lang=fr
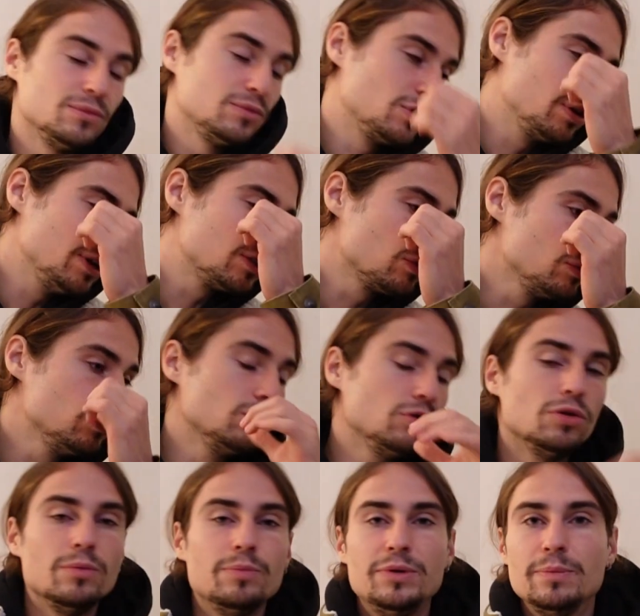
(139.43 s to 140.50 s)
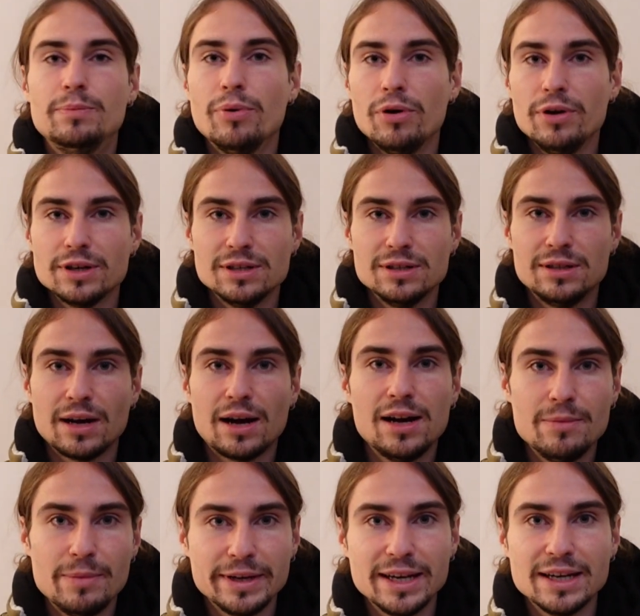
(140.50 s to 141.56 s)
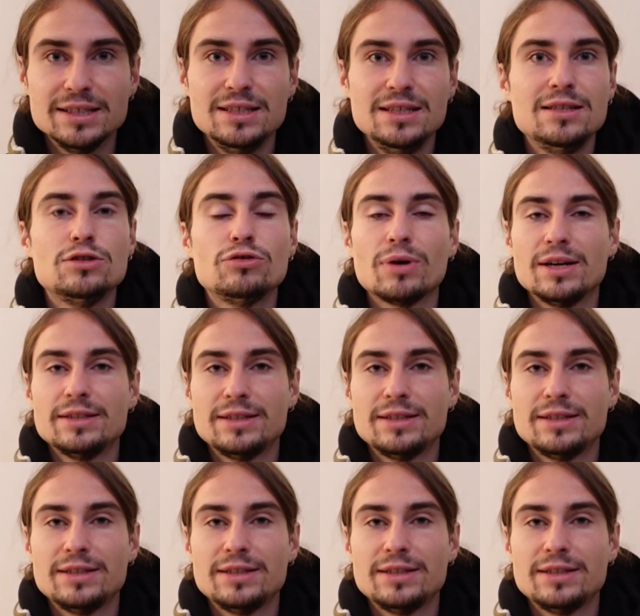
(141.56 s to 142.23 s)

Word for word: dans les trucs de People, etc., les magazines, sur